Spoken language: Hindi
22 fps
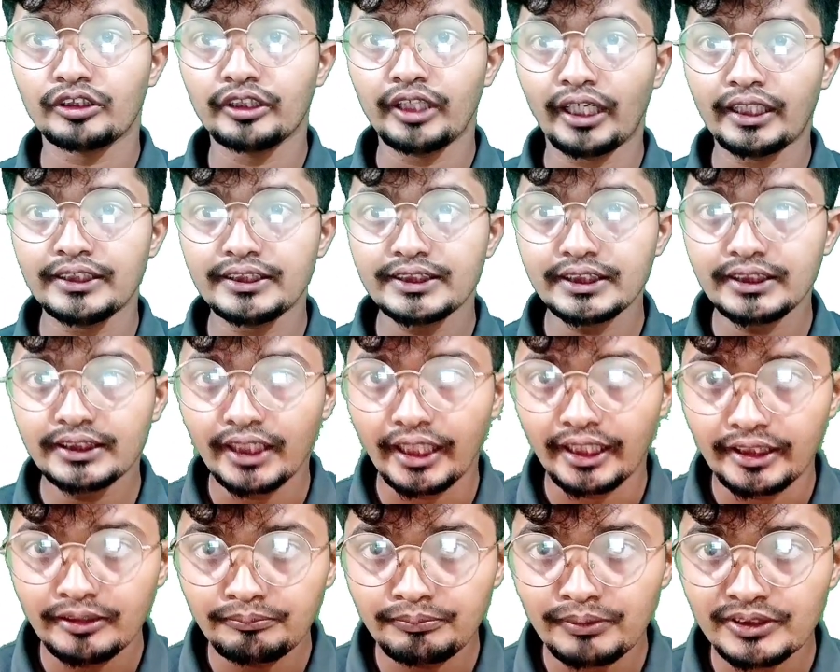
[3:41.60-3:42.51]
नाइन्टी
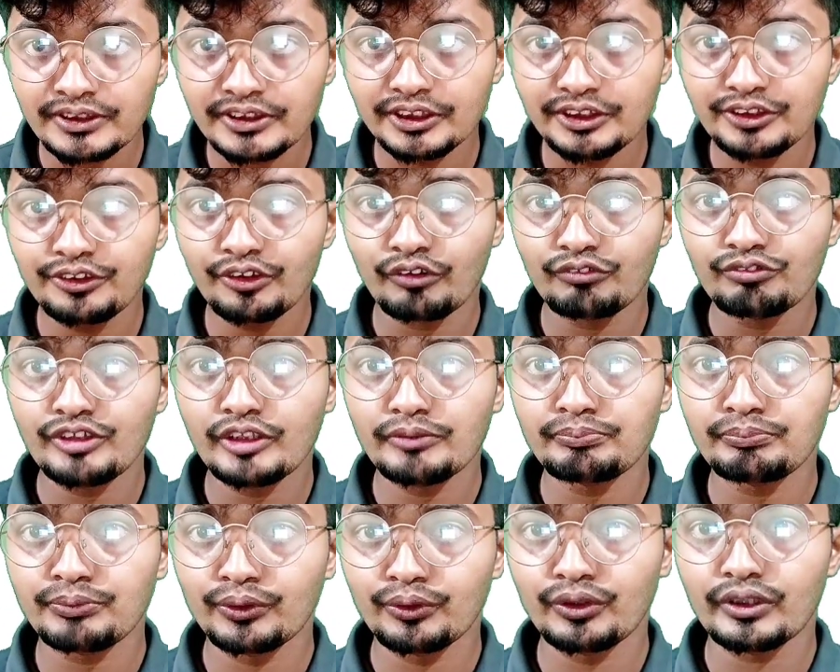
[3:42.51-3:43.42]
नाइन परसेंट ऑफ
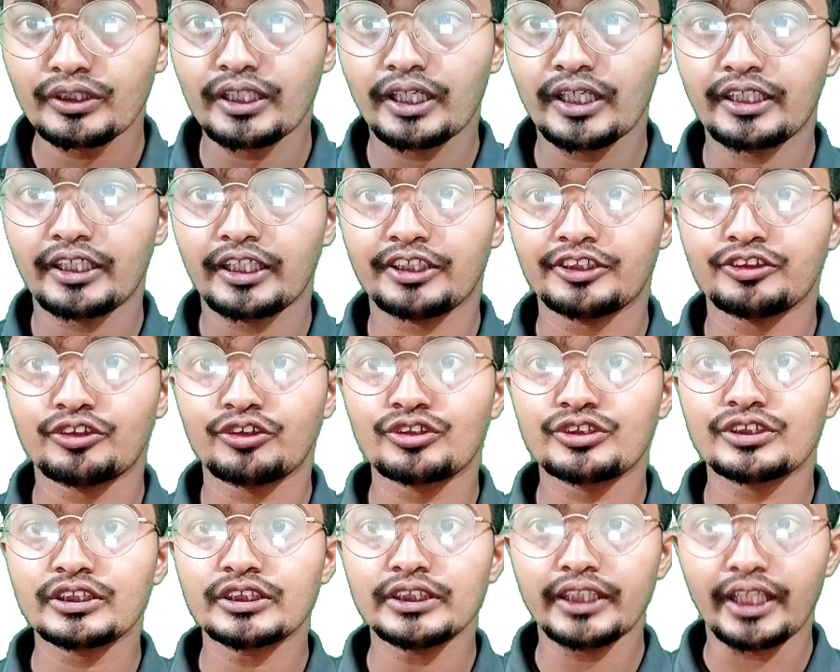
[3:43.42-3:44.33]
द प्योर
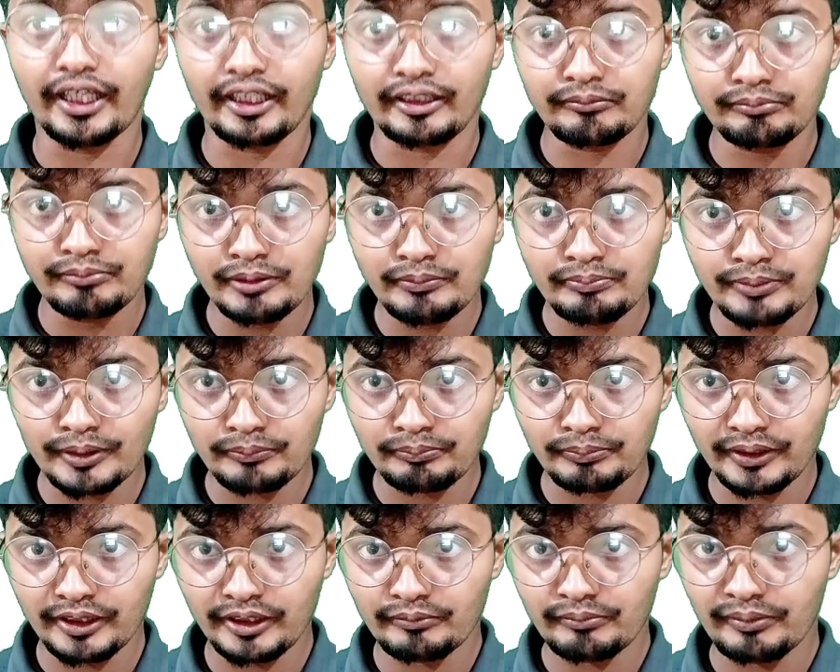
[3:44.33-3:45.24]
डाईहाइड्रोजन कैन बी
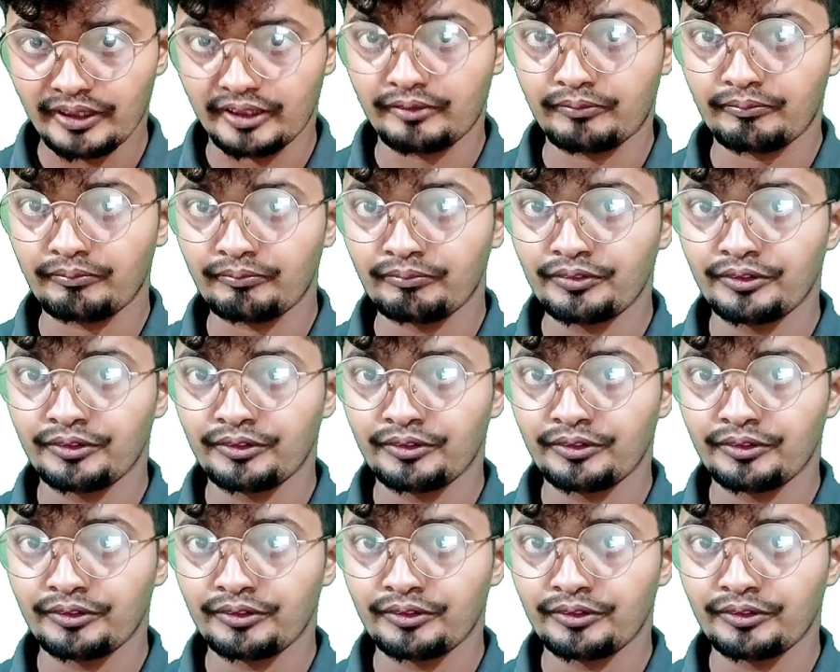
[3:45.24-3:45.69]
प्रिपेयर्ड बाई